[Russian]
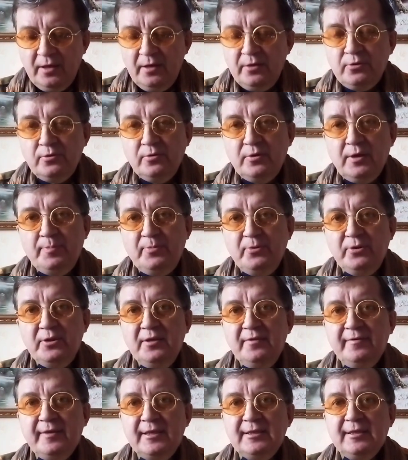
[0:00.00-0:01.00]

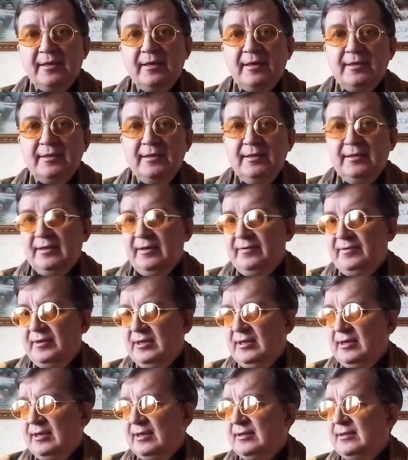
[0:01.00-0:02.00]
сухопутные войска Российской
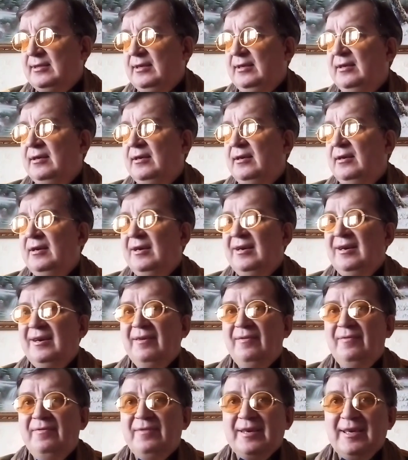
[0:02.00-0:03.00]
Федерации
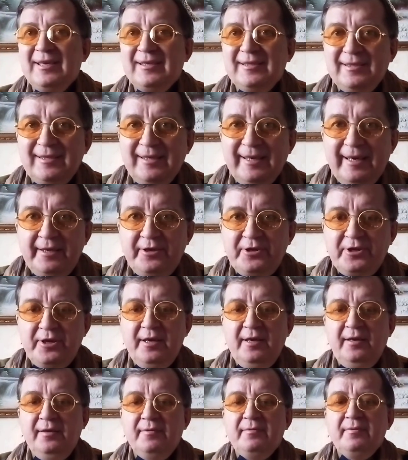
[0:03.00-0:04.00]
в
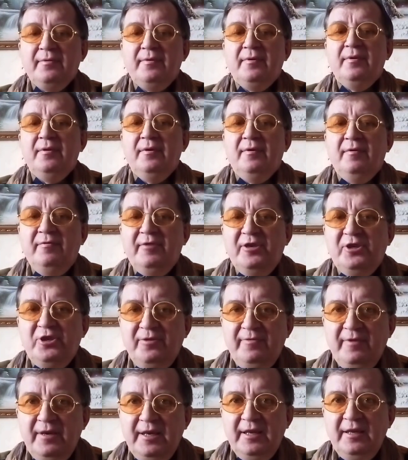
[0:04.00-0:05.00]
раскачке, в
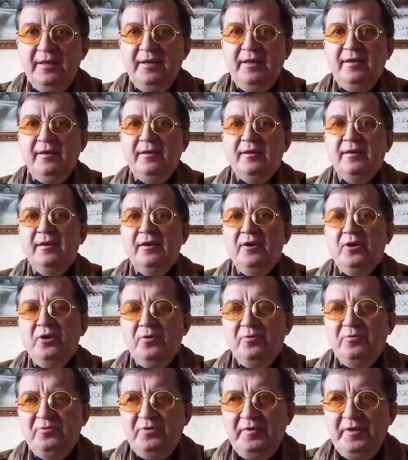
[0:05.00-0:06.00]
оживлении,
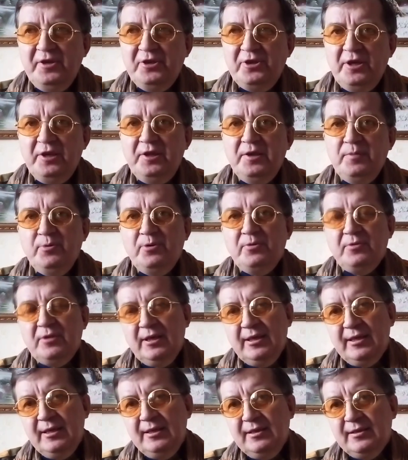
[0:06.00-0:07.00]
в движении будут
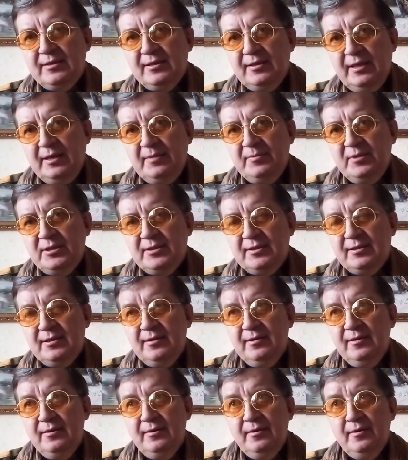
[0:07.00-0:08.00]
находиться три месяца.